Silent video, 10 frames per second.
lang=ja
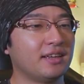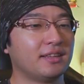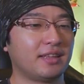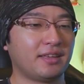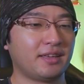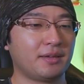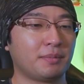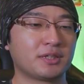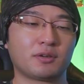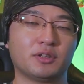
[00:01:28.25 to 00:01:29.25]
で、
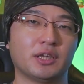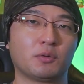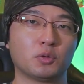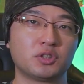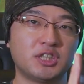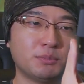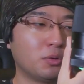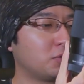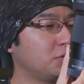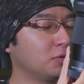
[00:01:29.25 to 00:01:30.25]
まさかね、こっち
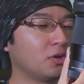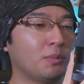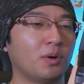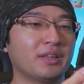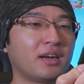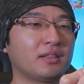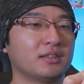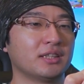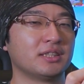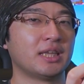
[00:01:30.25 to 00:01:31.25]
も来るとは思わなかっ
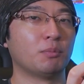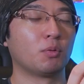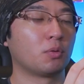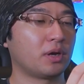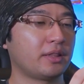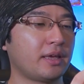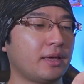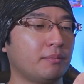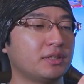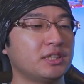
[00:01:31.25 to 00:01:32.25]
たですね。もうこれ
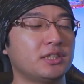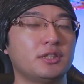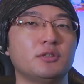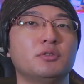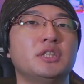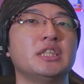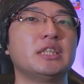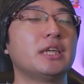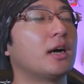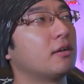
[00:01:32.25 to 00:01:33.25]
で、まあ、実質う
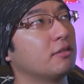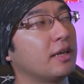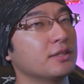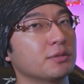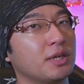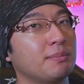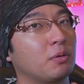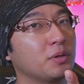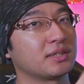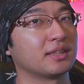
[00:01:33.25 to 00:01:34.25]
ちにあるレンズは、今
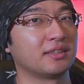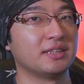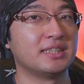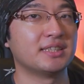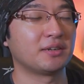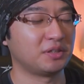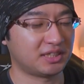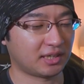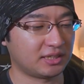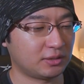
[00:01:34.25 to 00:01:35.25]
これ使ってる
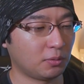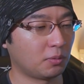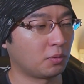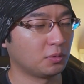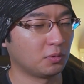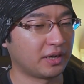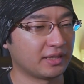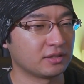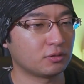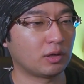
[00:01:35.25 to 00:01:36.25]
1018と、この
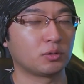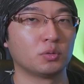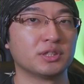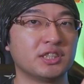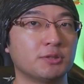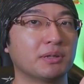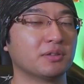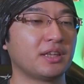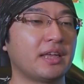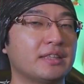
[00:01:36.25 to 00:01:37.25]
レンズと、あとこのシグマ
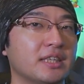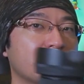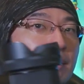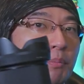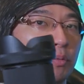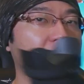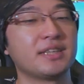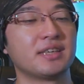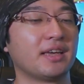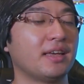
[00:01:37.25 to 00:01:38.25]
のね、レンズで3本
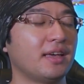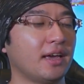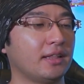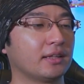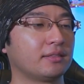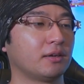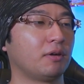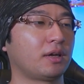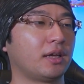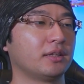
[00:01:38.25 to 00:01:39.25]
体制だった
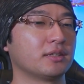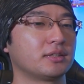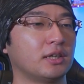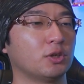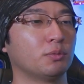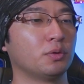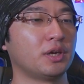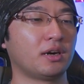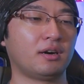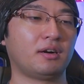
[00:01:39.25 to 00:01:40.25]
わけですけども、
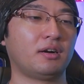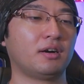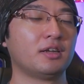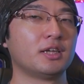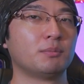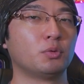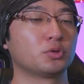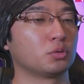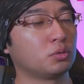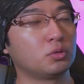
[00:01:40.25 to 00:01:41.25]
いやー、もう
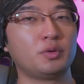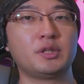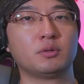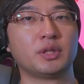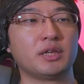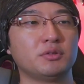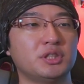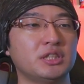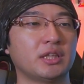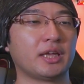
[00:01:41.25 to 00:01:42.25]
外撮りとね、う
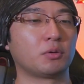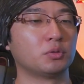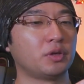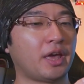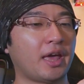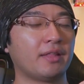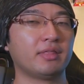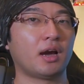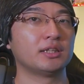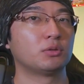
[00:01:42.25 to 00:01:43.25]
ちね、この部屋の
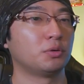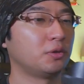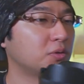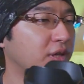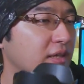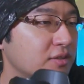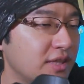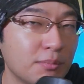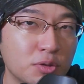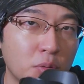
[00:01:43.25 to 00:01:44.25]
中で撮るようなレンズ
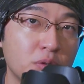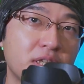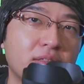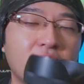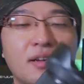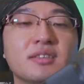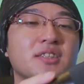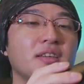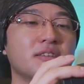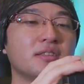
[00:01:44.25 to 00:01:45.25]
全部揃っちゃった感
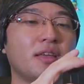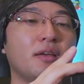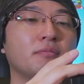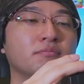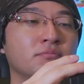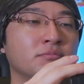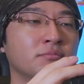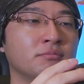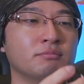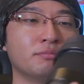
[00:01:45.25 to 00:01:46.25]
じですね。う
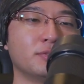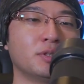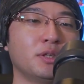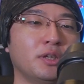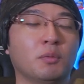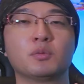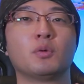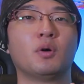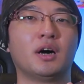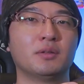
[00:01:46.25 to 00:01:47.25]
ん。いや、本
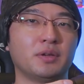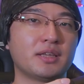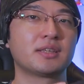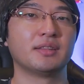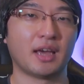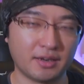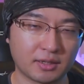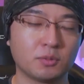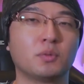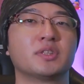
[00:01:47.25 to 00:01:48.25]
当あの、A さんね、あり
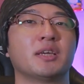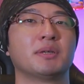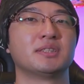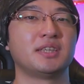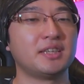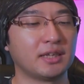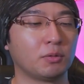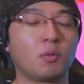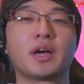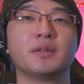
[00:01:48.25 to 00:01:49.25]
がとうございます。ぜひね、あ
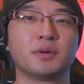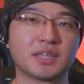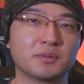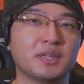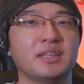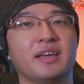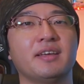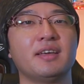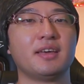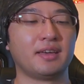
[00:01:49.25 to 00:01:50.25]
の北海道来た時
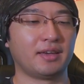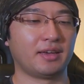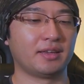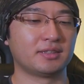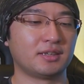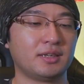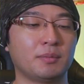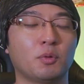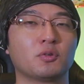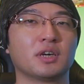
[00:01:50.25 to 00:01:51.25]
ね、えー、ぜ
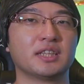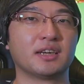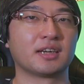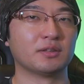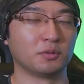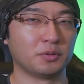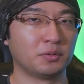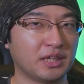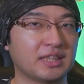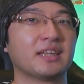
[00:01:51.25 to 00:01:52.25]
ひ僕がね、なんかあの、
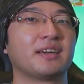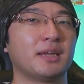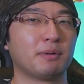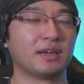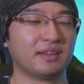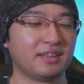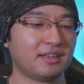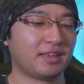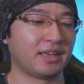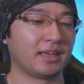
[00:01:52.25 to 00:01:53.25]
呼んでいただければ、
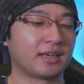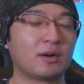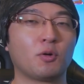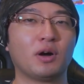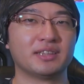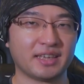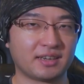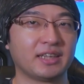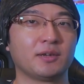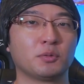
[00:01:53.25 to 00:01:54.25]
えー、観光案内
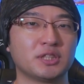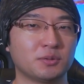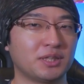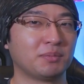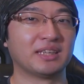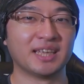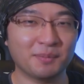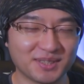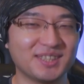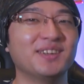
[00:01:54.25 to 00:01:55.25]
からね、ご馳走でも何で
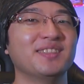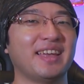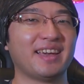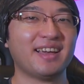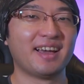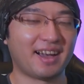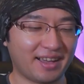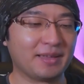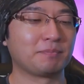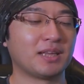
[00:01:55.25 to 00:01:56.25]
もするんで、
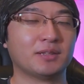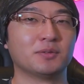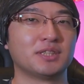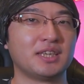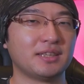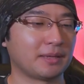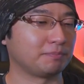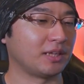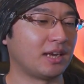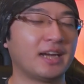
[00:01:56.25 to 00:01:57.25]
はい、あの、ぜひね、
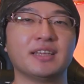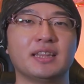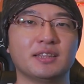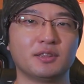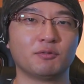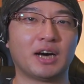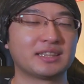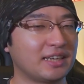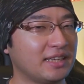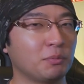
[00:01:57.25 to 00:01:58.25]
来年、あ
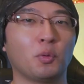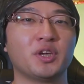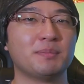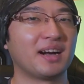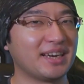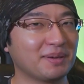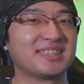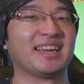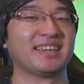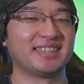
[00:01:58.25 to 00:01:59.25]
たり、もお暇がありま
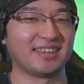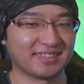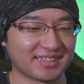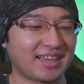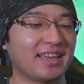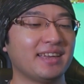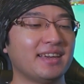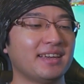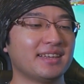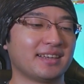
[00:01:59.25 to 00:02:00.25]
したら来てください。
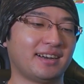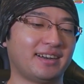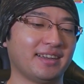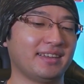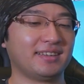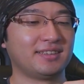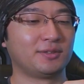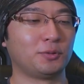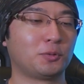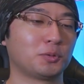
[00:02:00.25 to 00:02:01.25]
はい。
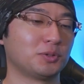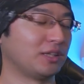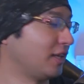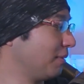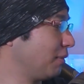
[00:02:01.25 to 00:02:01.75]
ということでね、